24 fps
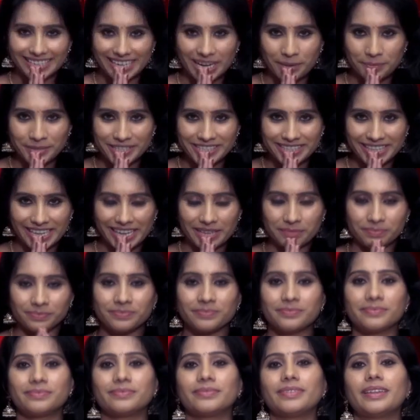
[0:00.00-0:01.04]
నమస్తే
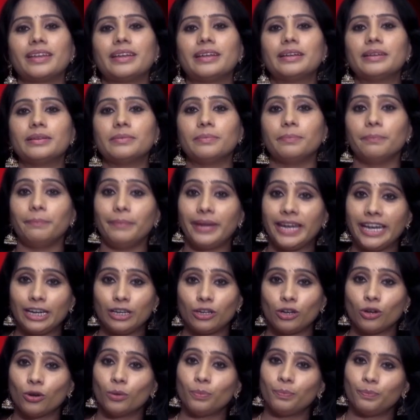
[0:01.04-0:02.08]
మీ
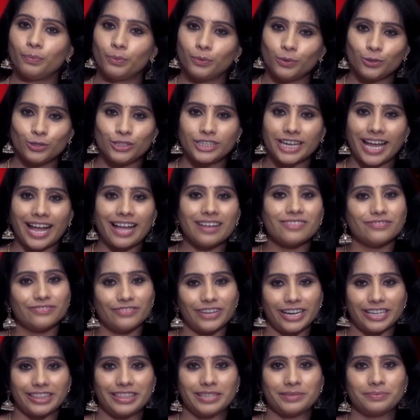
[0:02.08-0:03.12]
ఇంట్లో పూజ
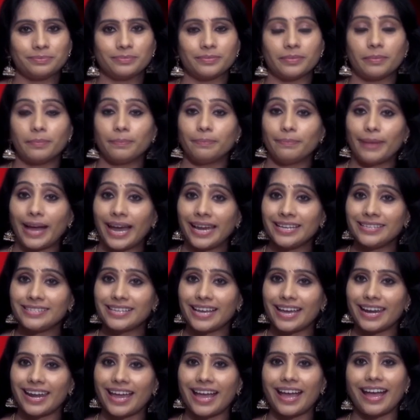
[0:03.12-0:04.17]
వ్రతం
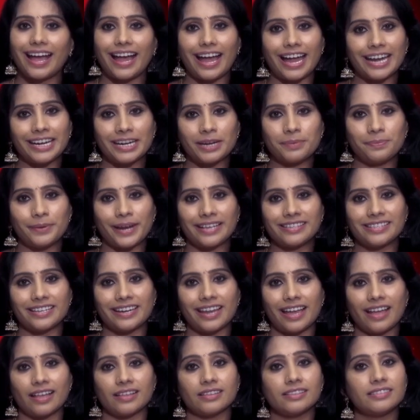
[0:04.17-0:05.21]
బారసాల అన్నప్రాసన
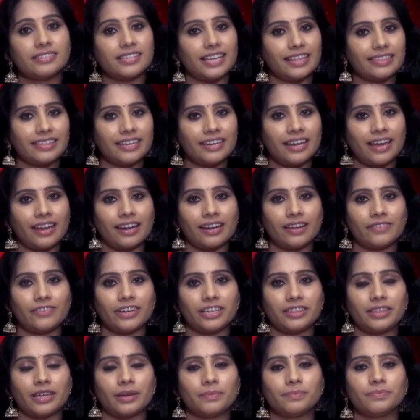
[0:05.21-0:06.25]
సత్యనారాయణ
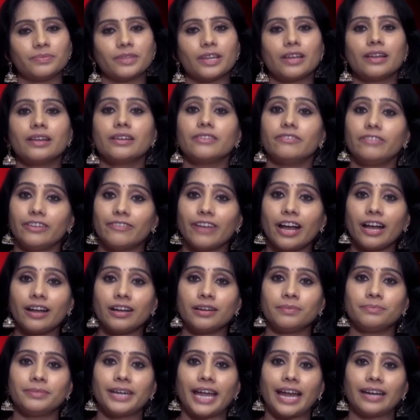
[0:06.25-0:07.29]
వ్రతం
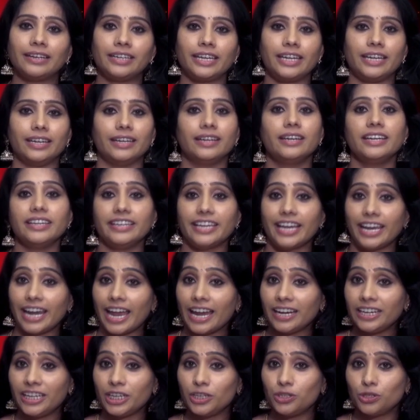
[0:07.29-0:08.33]
వివాహం లాంటి
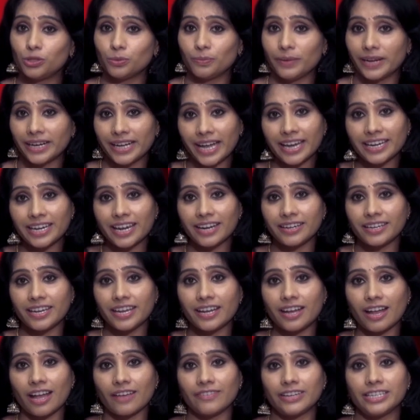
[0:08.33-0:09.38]
ఎలాంటి శుభకార్యానికి
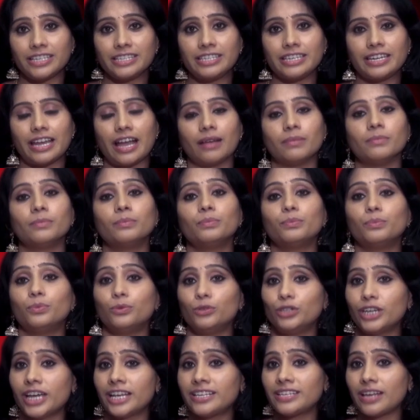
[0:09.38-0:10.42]
కావలసిన
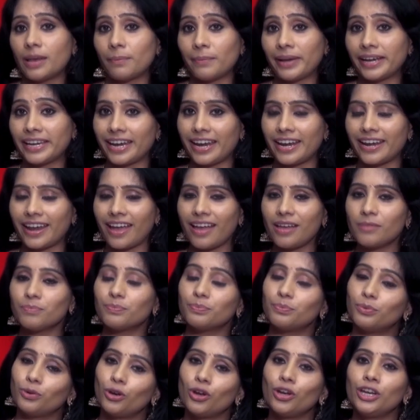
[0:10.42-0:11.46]
పూజా సామాగ్రి అయినా
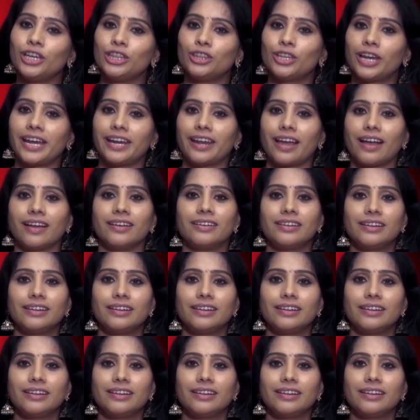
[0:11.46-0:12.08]
పురోహితులైన